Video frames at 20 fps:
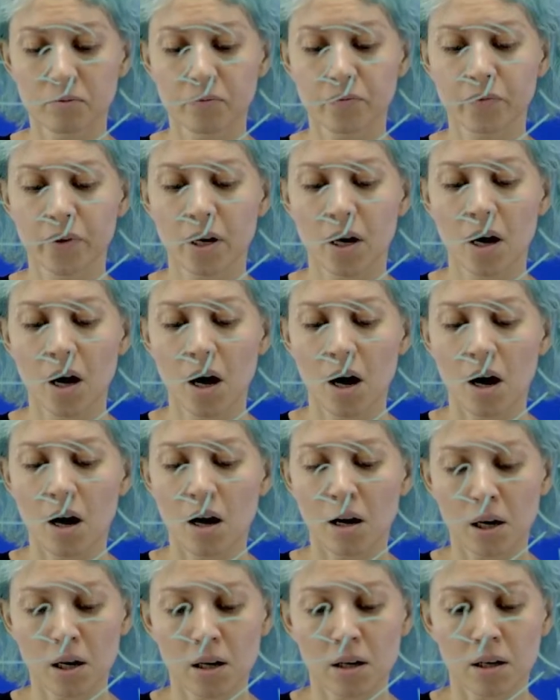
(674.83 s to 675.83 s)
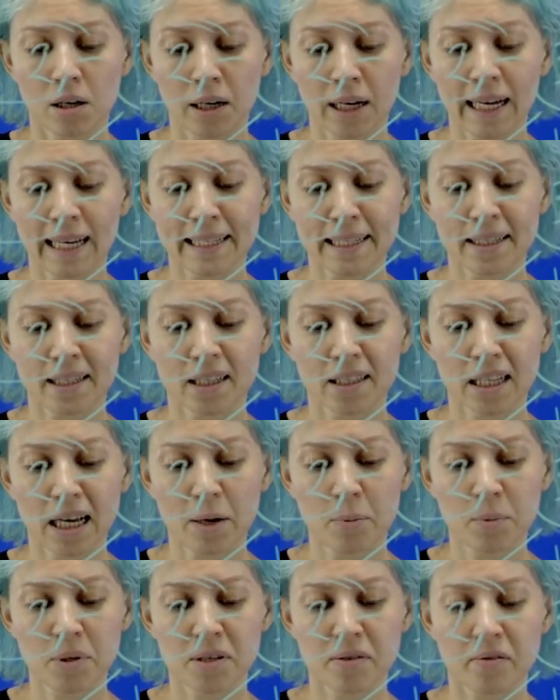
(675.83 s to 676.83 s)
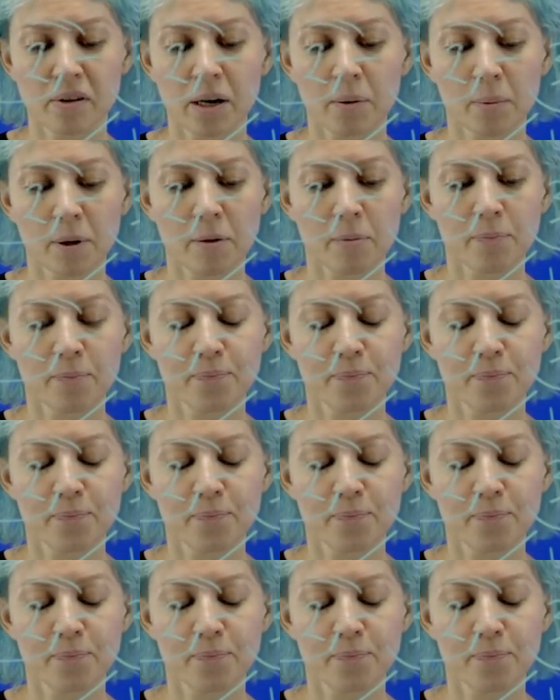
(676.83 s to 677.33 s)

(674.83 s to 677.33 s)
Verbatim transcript: — это когда мы с вами